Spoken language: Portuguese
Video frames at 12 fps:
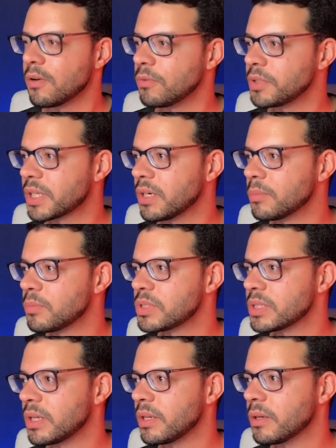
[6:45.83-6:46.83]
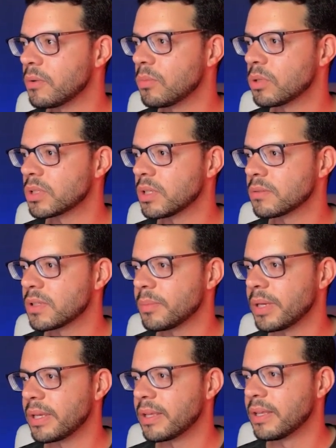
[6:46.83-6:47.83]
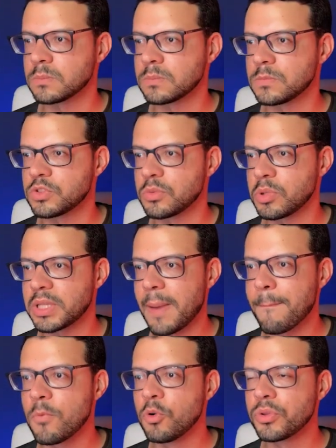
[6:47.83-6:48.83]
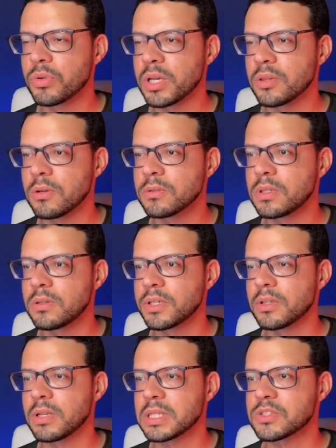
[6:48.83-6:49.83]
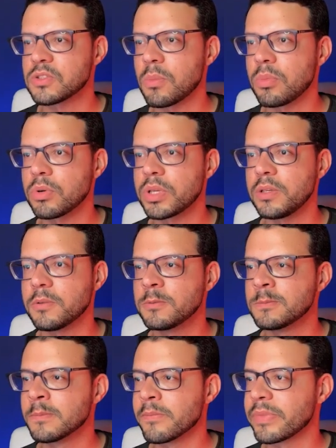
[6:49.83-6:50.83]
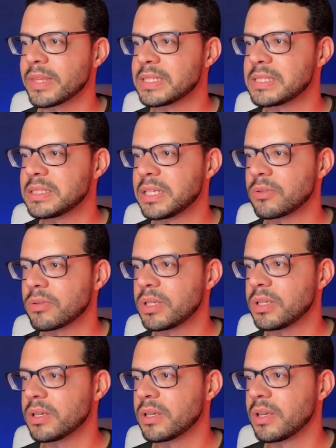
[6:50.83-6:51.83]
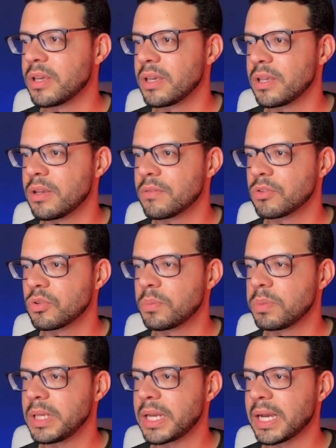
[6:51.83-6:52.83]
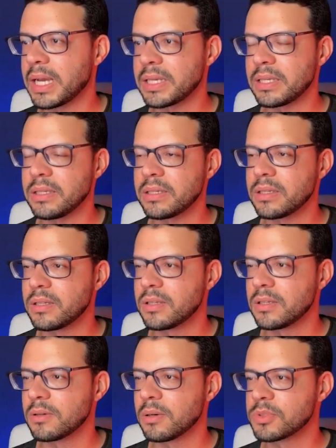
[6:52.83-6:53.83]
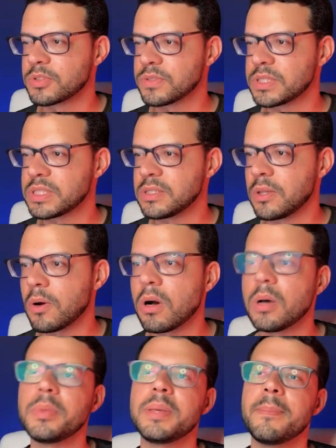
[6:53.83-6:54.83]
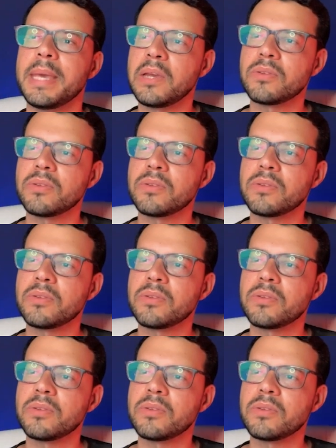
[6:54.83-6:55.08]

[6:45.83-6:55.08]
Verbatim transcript: Os campos e o botão também. Não vou botar muito redondo não, arredondar só um pouquinho, desse jeito aqui. Eu vou duplicar aqui como se fosse nome, e-mail,